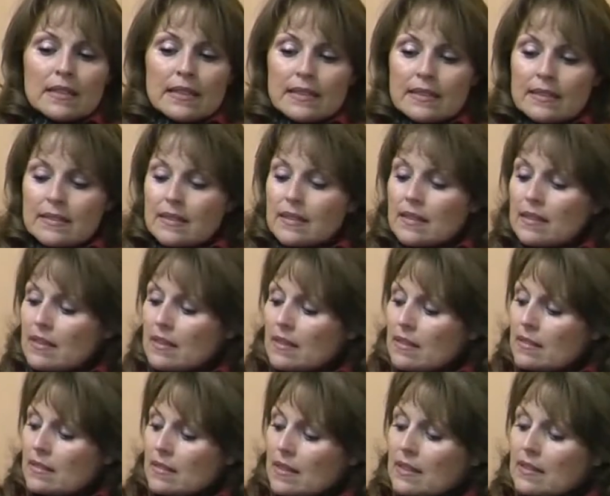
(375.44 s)

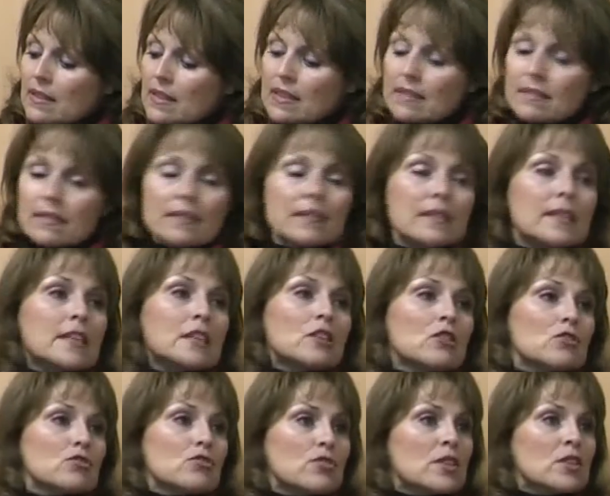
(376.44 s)
este, se interesan en que
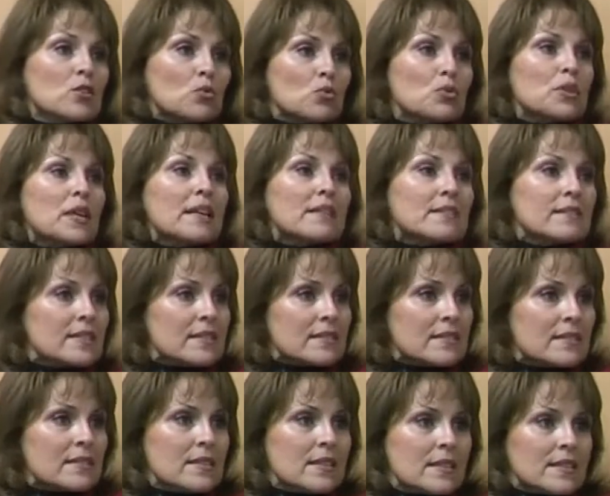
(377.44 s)
los
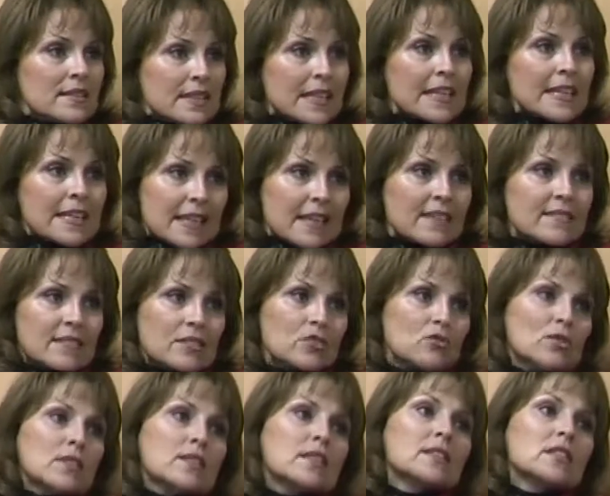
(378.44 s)
estudiantes tengan
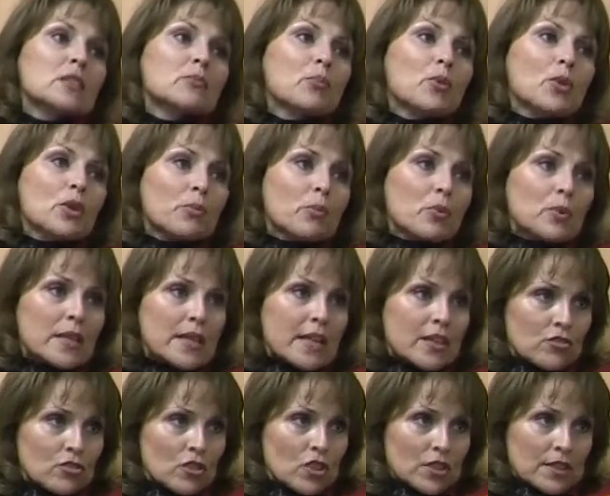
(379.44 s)
acceso a este tipo de
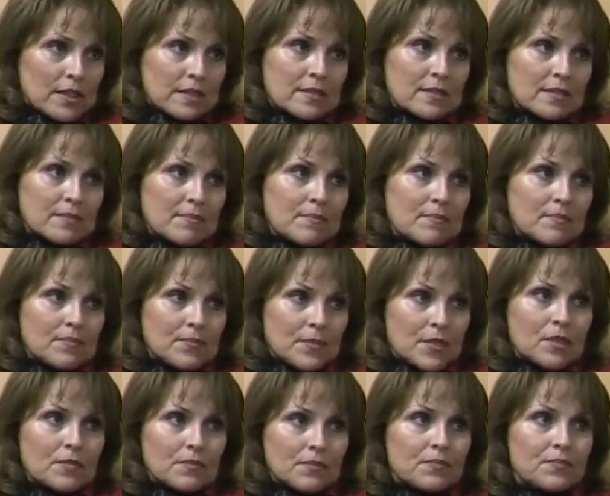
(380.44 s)
publicaciones.
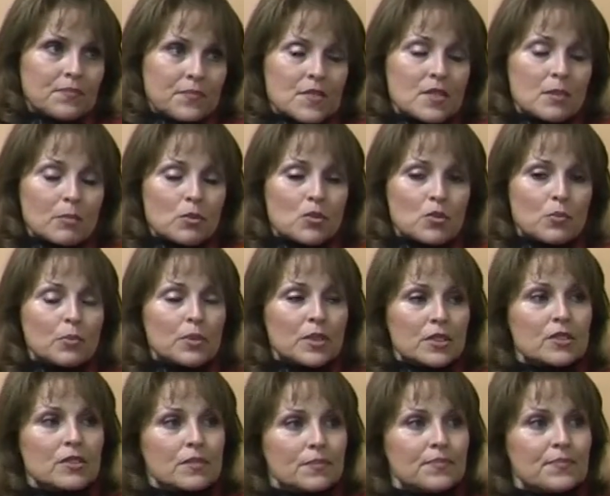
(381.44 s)
Sí, por
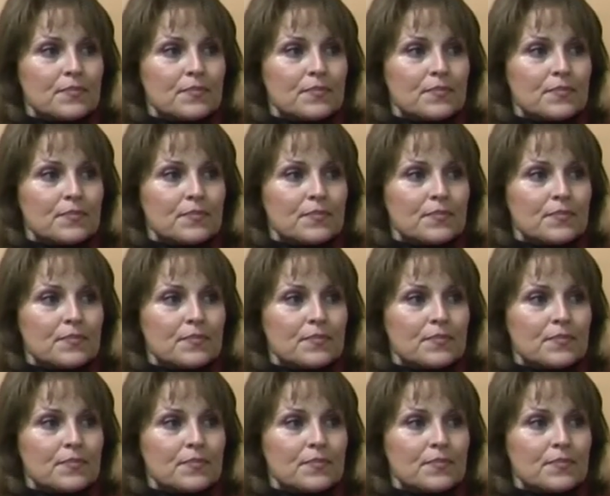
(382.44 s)
supuesto.